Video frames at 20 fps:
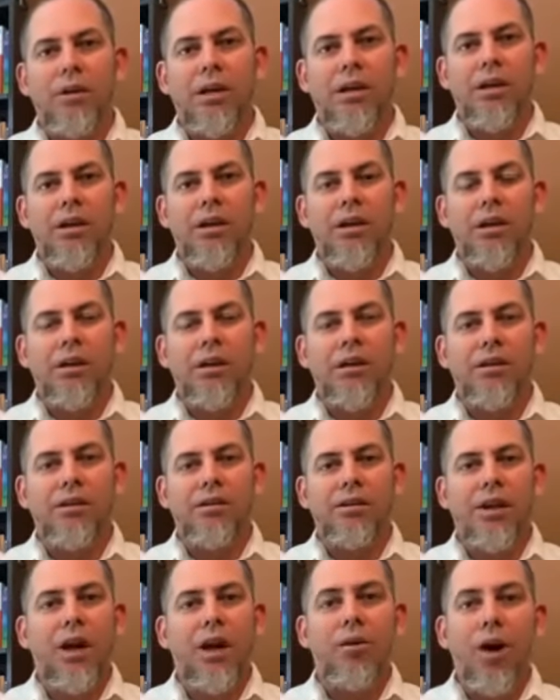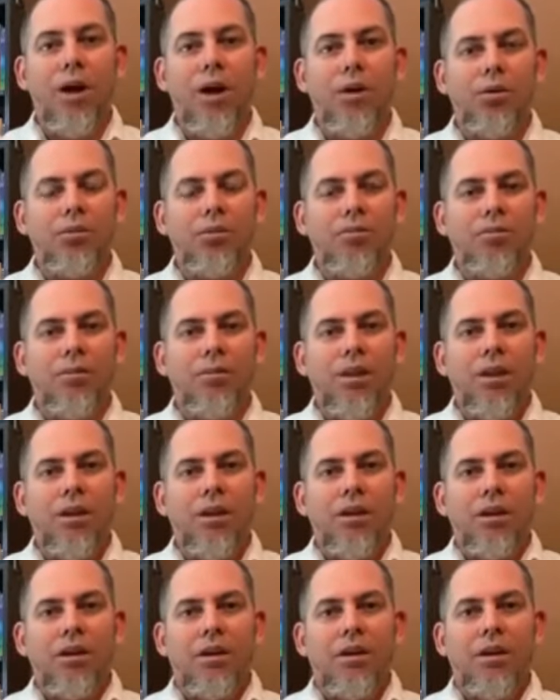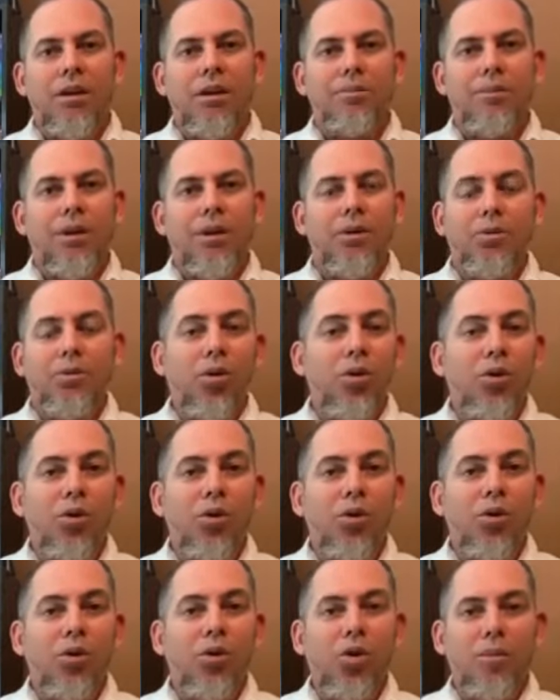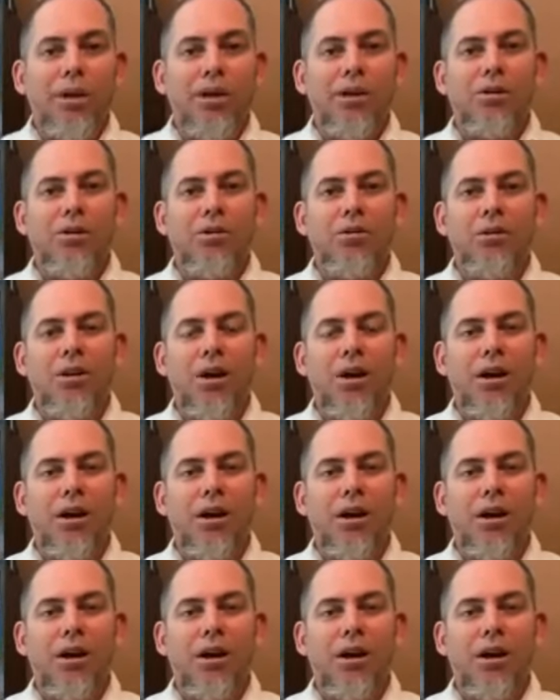eh, grabado, eh, pero todos los domingos,